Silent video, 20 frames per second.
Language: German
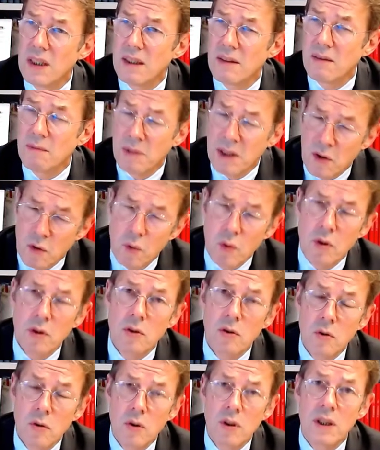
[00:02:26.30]
mit guten
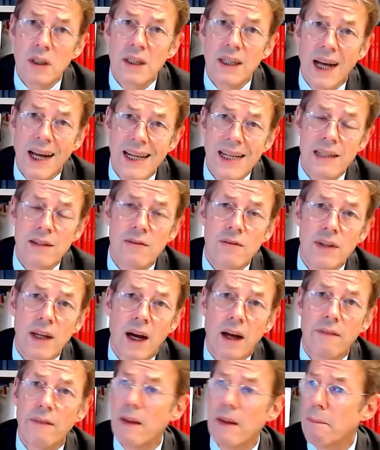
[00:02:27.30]
Gründen halten wir
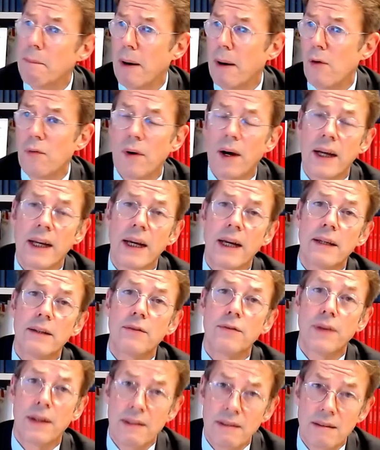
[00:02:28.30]
an der Baufreiheit
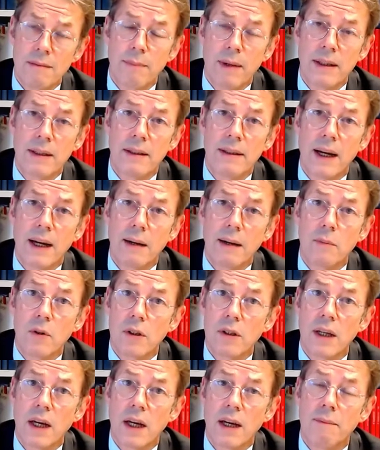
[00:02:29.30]
fest, meine Damen
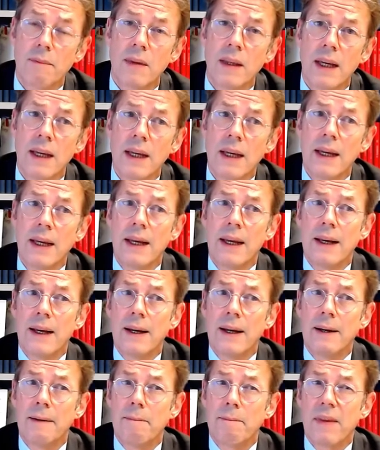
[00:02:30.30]
und Herren.
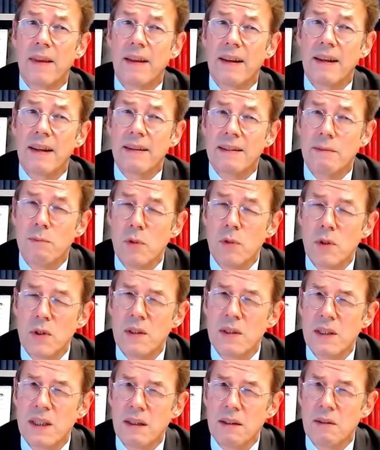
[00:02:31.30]
Ähm, Sie müssen,
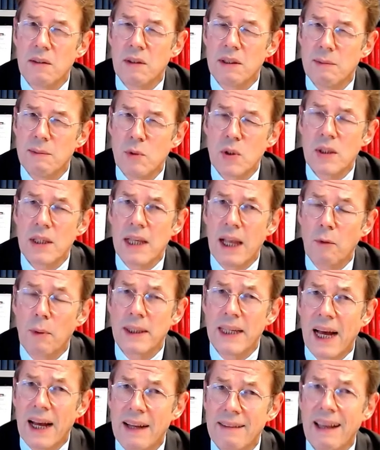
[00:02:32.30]
sich, Sie müssen darüber
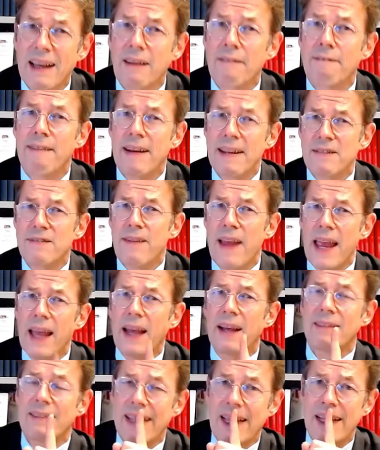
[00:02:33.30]
nachdenken, was
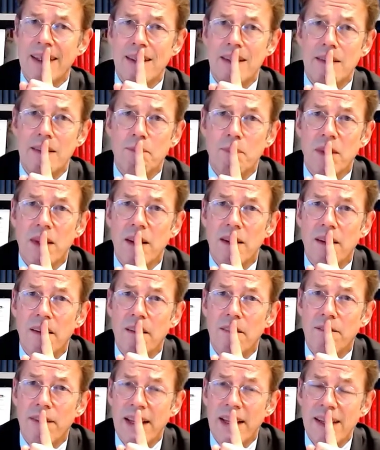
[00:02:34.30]
wäre denn,
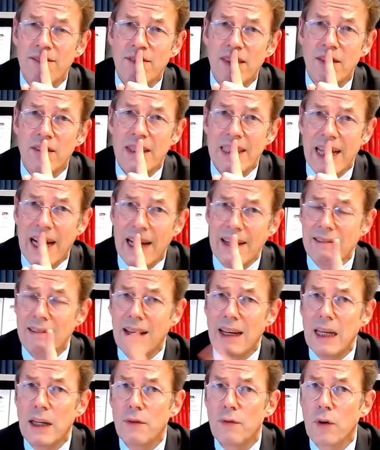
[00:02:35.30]
wenn wir
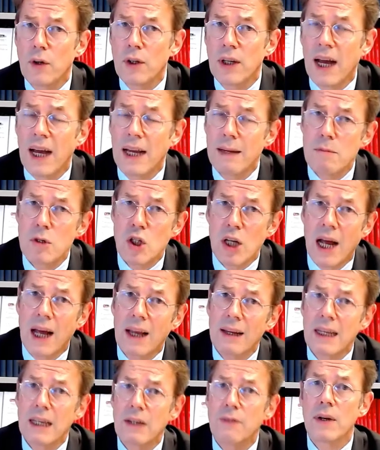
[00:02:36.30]
tatsächlich von einem
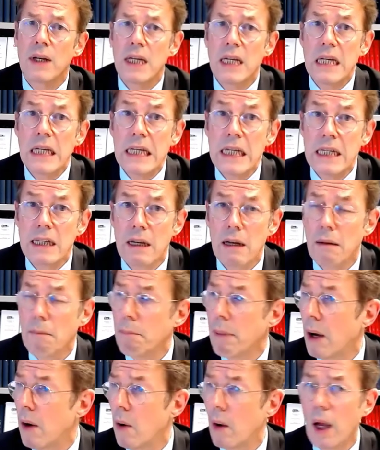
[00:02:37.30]
staatlich verliehenen
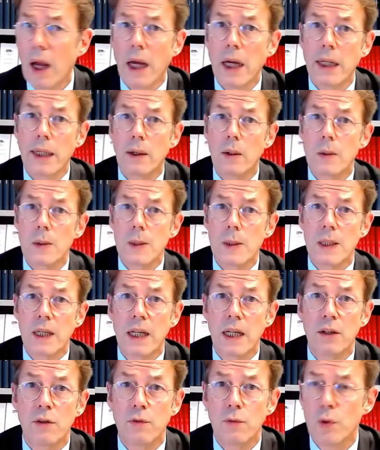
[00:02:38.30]
Baurecht
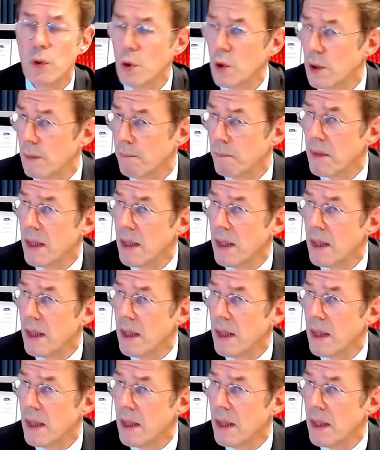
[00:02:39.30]
ausgehen würden.